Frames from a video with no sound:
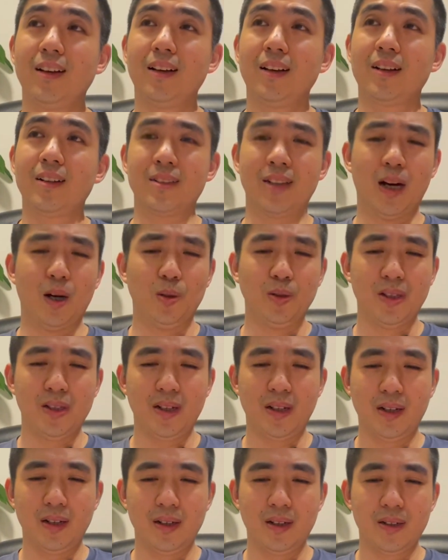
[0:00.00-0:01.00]
然后呢，
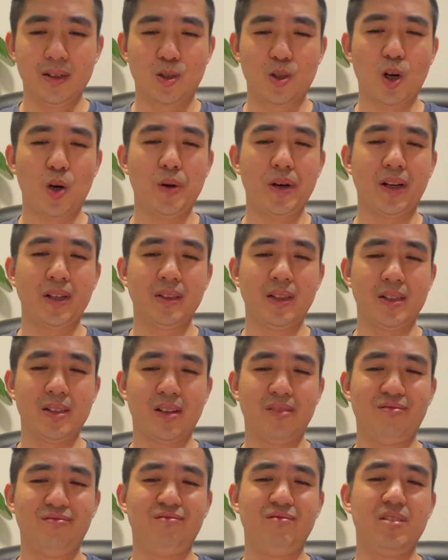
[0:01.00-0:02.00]
这个稍微跟大家
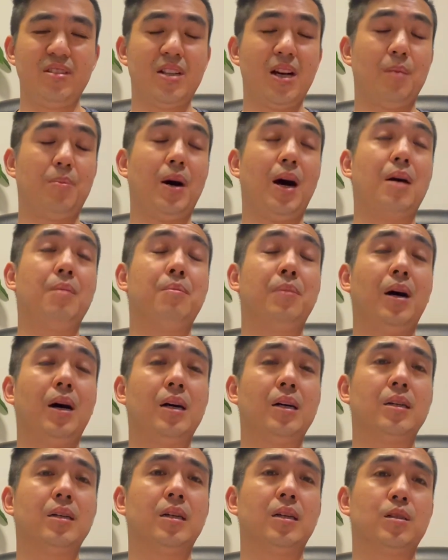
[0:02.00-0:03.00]
复一下盘
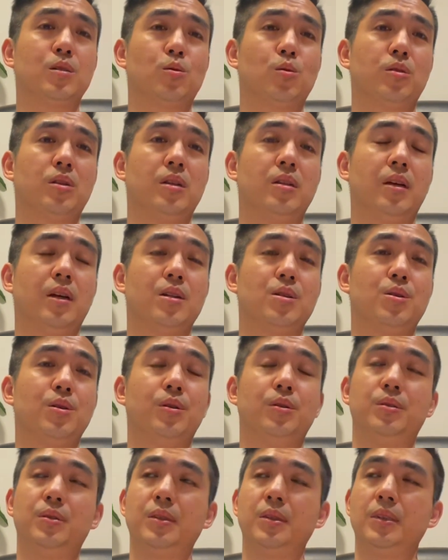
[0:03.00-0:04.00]
吧。啊，昨天那个
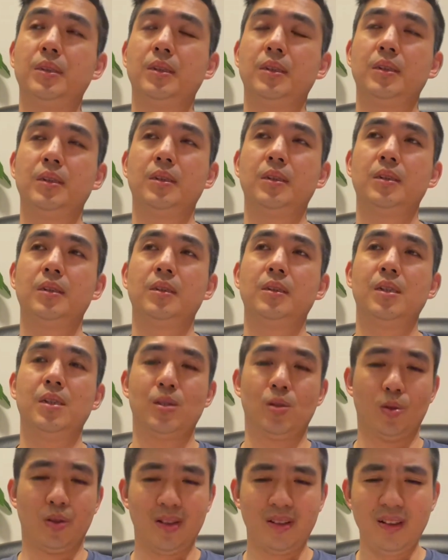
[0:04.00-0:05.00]
球，
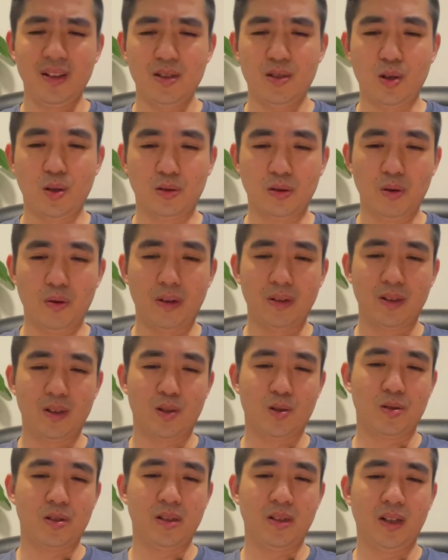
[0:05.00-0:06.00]
昨天那个球的话呢，
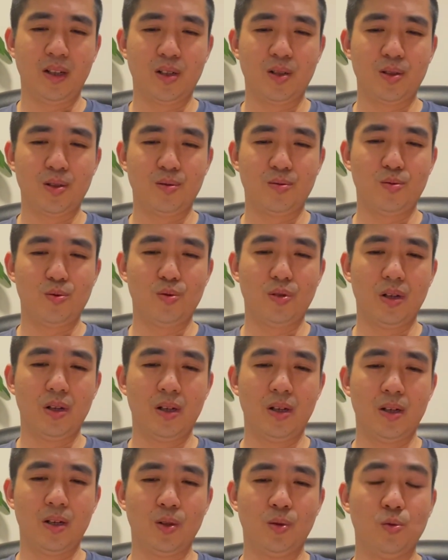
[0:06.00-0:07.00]
首先这个
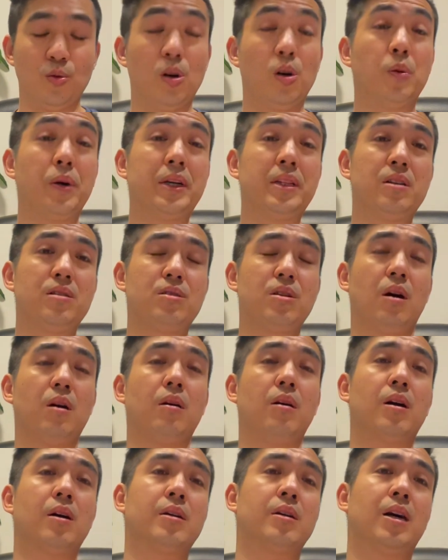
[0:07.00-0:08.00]
呃，挪威的小
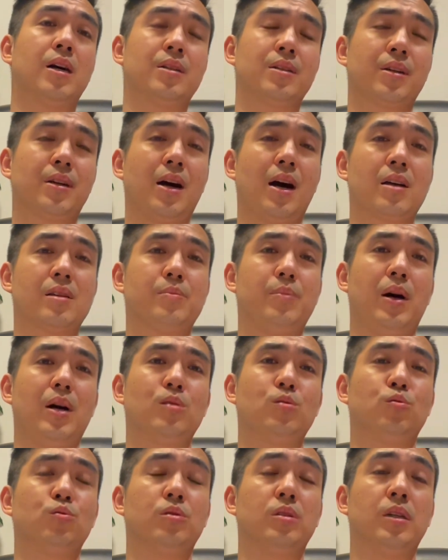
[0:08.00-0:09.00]
孩啊，这卡斯帕
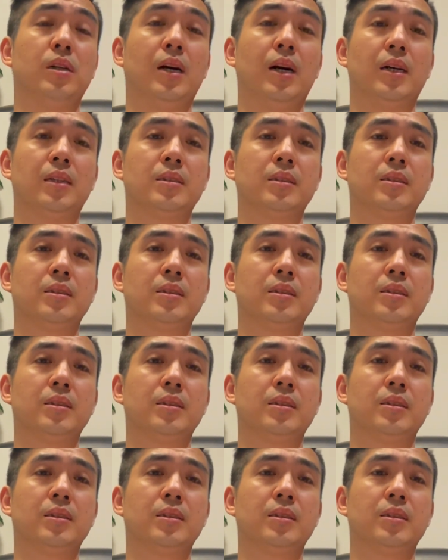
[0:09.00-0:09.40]
鲁德啊，